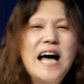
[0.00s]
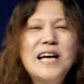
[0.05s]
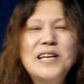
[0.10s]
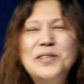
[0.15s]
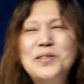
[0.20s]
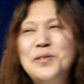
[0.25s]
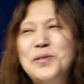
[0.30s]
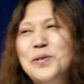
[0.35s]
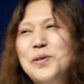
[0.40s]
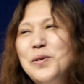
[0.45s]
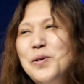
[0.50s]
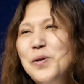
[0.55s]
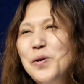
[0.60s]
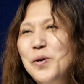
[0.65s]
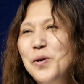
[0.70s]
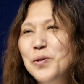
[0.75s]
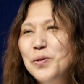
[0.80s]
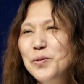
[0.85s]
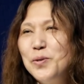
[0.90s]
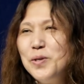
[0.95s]
のー、
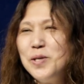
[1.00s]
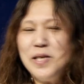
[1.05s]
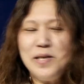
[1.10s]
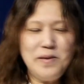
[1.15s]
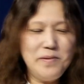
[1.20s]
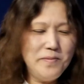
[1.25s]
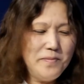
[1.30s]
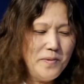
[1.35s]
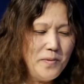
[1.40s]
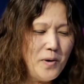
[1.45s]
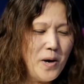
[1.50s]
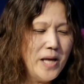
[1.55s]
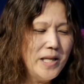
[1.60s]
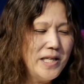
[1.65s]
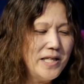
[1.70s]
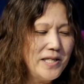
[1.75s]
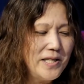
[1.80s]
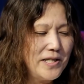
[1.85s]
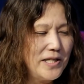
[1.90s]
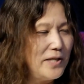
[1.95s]
本当にお
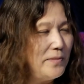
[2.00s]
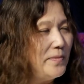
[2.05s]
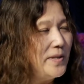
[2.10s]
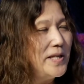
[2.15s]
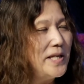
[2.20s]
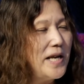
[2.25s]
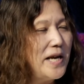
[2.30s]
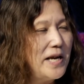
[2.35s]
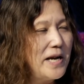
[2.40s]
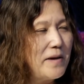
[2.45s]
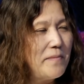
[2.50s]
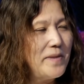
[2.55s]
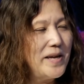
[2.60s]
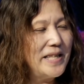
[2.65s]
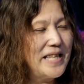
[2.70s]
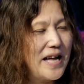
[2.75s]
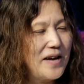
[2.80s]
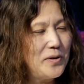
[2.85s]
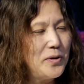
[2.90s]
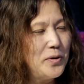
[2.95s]
話つきませんが、ま
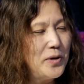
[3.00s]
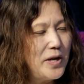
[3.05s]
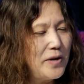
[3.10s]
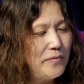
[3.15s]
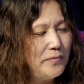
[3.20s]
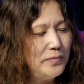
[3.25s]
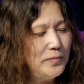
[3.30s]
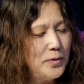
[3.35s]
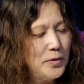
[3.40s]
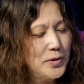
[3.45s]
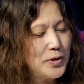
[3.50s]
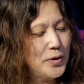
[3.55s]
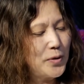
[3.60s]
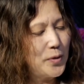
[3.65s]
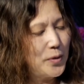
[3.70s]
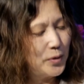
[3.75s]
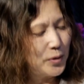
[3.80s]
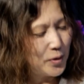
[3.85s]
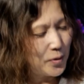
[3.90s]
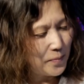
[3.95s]
たこれ後
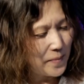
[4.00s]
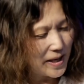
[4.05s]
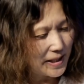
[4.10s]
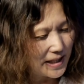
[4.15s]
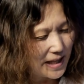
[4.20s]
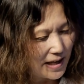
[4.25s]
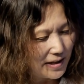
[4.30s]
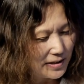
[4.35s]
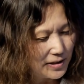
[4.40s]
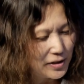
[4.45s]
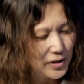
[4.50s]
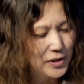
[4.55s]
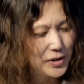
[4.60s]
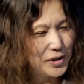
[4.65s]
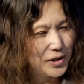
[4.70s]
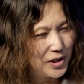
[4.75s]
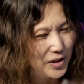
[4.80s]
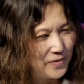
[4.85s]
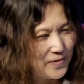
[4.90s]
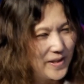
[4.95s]
ほどまた続
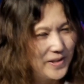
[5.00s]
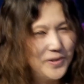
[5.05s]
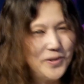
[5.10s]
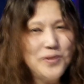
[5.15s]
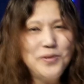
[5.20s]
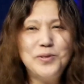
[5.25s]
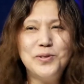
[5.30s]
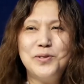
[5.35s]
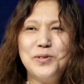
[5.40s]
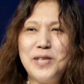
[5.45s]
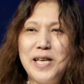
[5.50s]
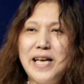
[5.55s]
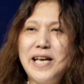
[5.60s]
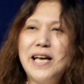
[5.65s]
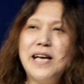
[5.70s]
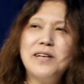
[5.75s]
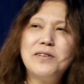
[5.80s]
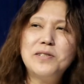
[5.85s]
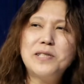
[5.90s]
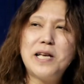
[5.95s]
きはということで
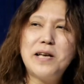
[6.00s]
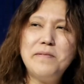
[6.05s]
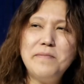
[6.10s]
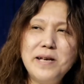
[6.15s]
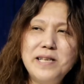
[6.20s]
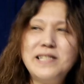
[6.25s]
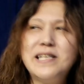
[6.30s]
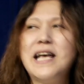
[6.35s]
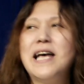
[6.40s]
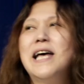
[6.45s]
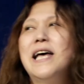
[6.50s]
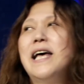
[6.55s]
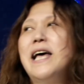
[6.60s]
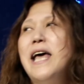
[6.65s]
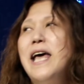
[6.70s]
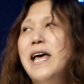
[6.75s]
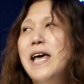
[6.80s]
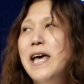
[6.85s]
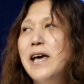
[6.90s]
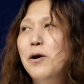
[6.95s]
ございます。
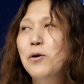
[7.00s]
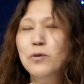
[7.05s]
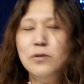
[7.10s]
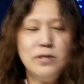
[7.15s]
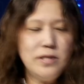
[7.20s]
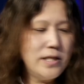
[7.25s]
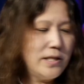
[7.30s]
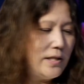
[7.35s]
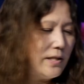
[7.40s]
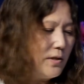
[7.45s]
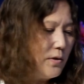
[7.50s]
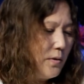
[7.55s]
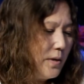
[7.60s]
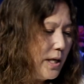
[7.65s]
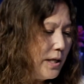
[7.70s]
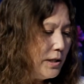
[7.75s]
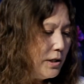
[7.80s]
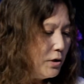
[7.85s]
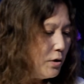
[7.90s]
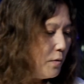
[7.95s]
えー、本日の
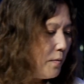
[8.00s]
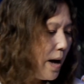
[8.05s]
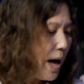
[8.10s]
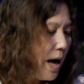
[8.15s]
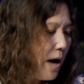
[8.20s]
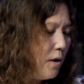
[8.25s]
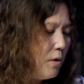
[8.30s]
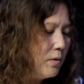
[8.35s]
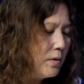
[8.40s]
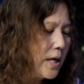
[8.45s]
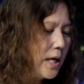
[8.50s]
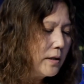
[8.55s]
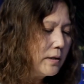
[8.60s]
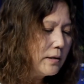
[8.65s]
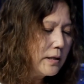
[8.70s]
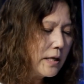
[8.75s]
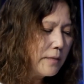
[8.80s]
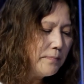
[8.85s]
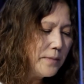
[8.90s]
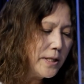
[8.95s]
ゲストは音
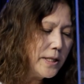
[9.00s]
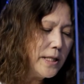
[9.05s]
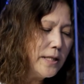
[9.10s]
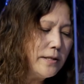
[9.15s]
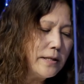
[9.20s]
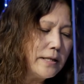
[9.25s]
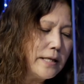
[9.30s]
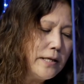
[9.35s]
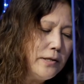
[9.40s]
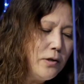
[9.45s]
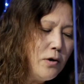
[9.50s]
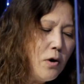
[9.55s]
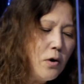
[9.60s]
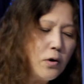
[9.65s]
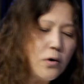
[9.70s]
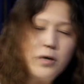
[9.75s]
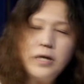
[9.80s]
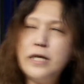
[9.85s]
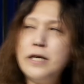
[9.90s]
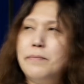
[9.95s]
楽家美術家の
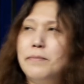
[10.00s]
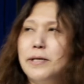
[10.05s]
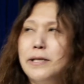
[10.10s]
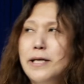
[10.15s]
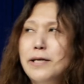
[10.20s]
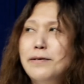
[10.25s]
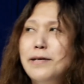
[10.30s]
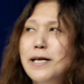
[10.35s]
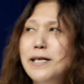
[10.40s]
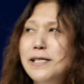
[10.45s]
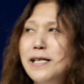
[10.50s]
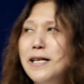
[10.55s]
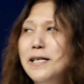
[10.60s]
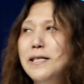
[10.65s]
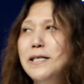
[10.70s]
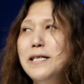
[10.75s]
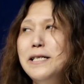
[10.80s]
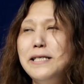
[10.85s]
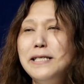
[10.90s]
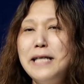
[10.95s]
小檜山拓也さ
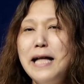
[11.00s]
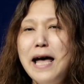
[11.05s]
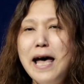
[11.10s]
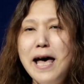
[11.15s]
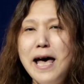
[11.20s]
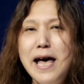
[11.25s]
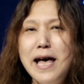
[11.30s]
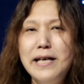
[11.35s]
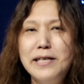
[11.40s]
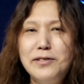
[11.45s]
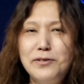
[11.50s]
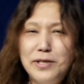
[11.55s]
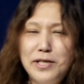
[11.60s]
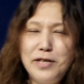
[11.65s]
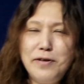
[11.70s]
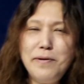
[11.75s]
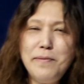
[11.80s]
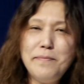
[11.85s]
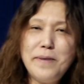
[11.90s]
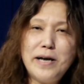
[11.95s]
んでした。それ
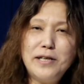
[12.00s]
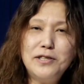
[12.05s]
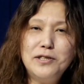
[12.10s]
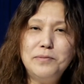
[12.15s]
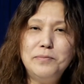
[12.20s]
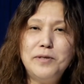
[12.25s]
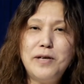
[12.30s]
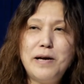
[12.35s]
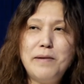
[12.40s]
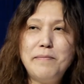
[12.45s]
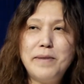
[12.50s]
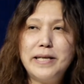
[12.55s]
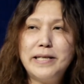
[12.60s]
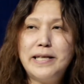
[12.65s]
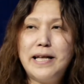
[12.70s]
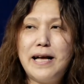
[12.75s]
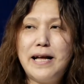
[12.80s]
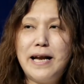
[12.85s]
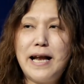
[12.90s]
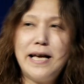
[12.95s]
では番組はま
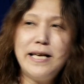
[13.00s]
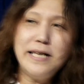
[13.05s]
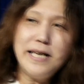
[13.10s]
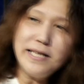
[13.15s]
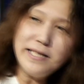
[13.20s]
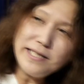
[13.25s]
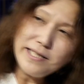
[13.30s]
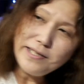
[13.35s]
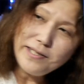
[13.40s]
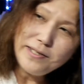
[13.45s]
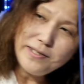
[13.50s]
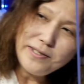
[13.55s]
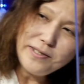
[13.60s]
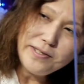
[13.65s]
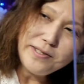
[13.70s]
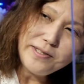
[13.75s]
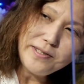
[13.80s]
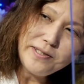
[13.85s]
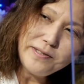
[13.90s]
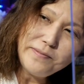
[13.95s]
た来
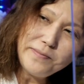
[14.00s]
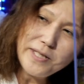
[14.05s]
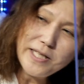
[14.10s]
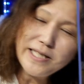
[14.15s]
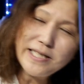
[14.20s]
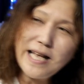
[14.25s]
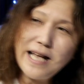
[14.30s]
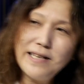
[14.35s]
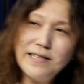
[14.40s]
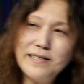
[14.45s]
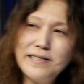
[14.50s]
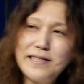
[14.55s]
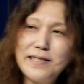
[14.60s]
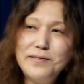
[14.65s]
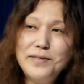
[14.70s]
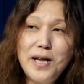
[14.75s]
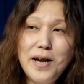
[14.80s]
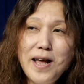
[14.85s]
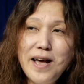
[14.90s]
月。皆さんさよな